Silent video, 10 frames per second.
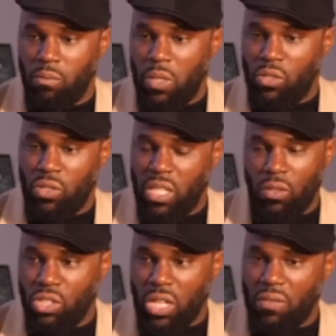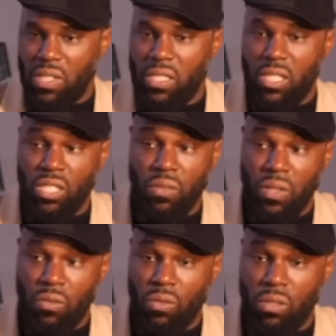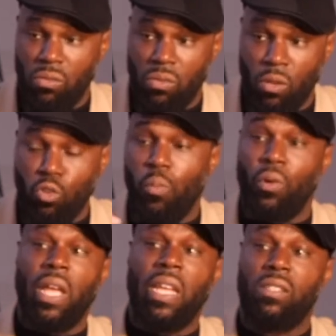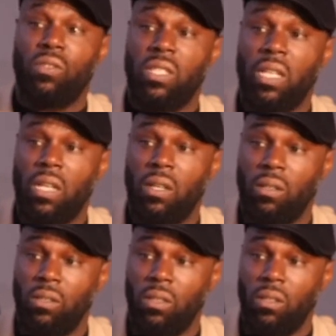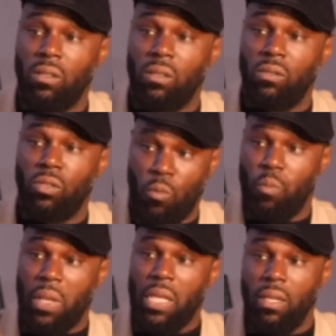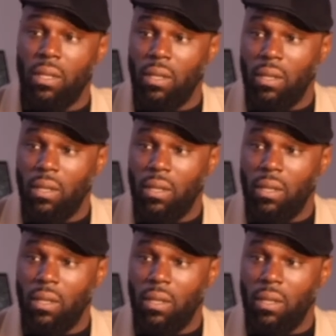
mais je sais que j'ai investi, j'ai fait de l'entrepreneuriat social dans mon pays.